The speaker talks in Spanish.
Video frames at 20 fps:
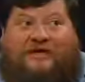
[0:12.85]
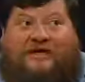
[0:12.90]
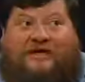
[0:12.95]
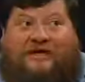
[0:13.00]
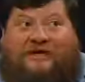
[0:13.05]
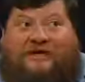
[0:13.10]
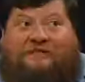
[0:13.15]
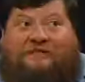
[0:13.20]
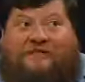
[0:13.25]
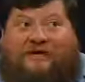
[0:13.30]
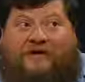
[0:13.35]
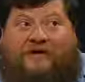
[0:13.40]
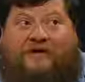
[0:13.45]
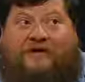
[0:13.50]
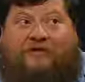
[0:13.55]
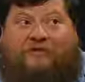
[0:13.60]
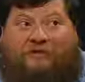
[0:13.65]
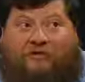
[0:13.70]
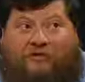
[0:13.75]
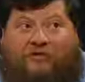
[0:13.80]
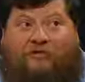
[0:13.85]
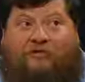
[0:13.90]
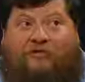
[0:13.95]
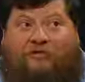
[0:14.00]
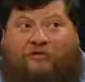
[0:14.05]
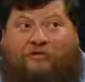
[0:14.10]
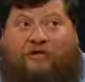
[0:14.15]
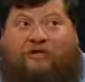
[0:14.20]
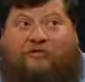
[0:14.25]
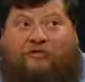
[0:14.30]
Se eh, aprovecharon de ti.
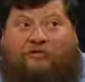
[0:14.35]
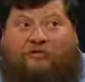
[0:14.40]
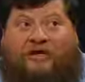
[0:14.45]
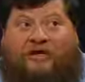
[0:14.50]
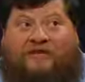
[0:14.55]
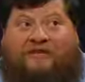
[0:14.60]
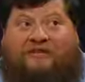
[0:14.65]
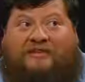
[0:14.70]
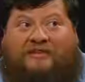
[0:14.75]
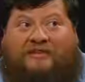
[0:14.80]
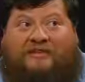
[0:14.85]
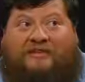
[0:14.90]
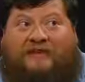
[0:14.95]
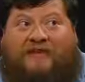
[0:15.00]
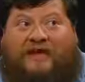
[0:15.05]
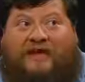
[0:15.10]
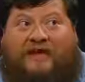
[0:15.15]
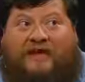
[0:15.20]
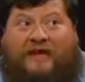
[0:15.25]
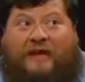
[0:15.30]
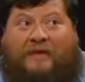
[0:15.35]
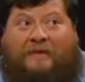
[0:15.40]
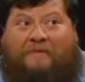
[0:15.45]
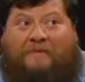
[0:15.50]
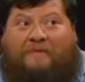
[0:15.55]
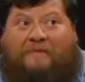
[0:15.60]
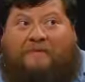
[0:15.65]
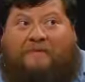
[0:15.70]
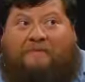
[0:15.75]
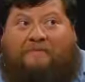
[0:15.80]
unos estudiantes
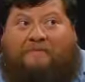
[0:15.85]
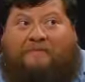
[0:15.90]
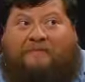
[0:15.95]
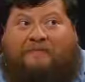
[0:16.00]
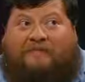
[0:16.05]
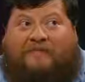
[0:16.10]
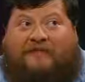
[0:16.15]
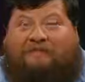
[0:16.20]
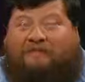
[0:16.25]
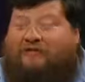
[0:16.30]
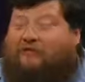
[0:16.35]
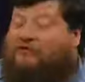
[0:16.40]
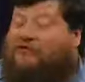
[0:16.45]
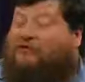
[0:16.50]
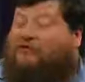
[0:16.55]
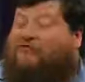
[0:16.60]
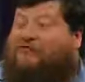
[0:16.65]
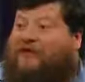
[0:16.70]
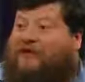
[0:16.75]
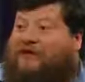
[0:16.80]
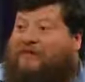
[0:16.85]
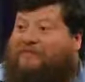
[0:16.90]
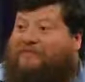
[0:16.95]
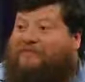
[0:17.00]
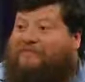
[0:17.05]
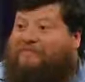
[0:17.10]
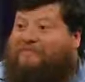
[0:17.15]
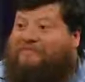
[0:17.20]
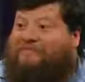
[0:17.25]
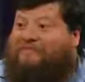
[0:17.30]
de, filosofía.
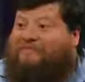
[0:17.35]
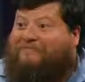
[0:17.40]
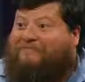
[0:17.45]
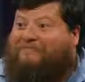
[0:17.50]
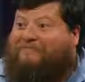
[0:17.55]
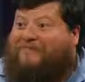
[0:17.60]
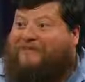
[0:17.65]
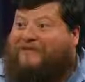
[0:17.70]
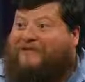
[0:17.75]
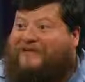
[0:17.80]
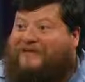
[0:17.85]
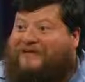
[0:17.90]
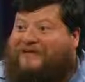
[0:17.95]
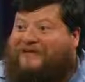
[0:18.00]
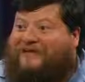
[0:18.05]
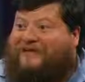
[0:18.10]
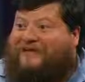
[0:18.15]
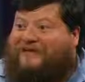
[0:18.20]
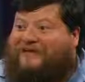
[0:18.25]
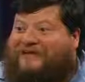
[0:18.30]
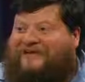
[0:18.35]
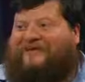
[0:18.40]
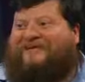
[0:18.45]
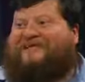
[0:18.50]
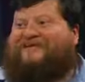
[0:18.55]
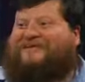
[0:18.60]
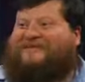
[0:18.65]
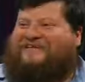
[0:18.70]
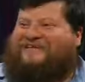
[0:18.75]
De. No.